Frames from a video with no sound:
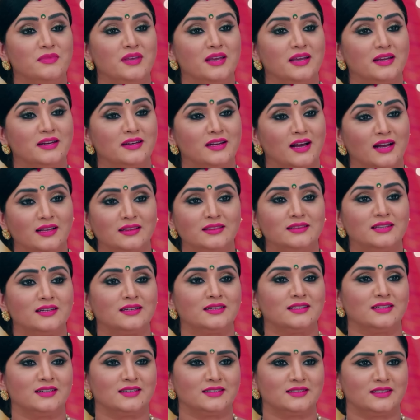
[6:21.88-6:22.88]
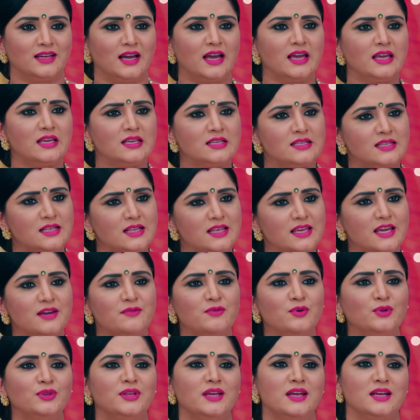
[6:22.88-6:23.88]
देर रात तक करता है इसलिए
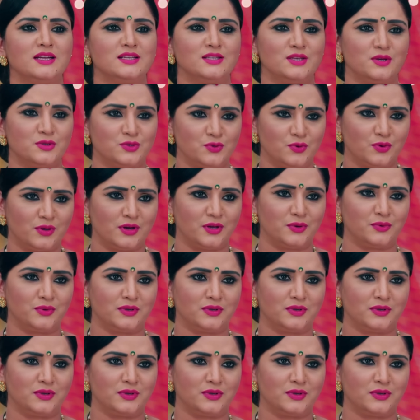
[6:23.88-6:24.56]
वो देर से सोकर